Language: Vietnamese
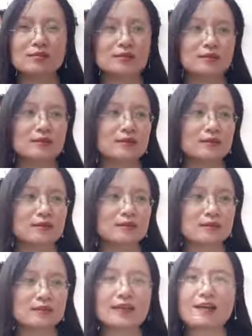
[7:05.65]
ờ,
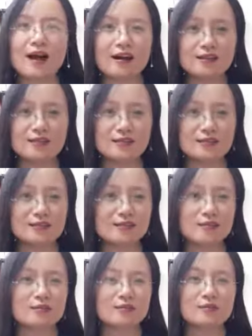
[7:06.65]
trắc ẩn
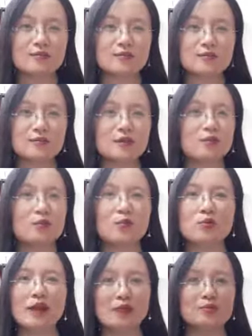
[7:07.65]
không có, có biết
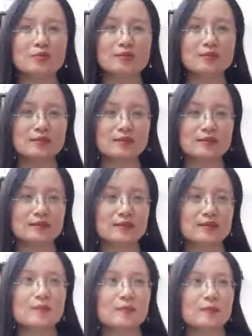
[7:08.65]
mũi lòng
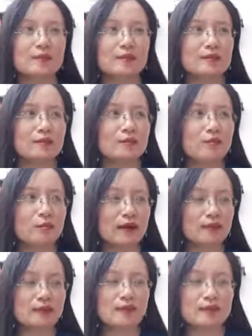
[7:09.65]
à, thì một
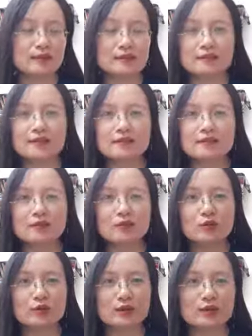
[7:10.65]
mặt thì lại thích cái
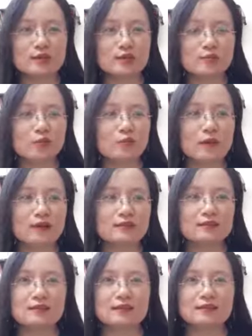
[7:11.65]
chuyện này nhưng một mặt
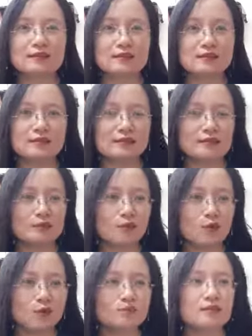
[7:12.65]
thì lại ờ,
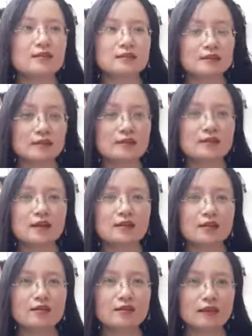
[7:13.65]
cũng trên cái tính
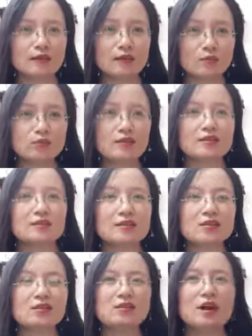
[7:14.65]
chất đó lại không thích
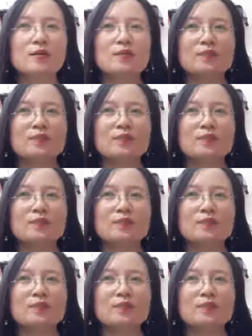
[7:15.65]
cái người đó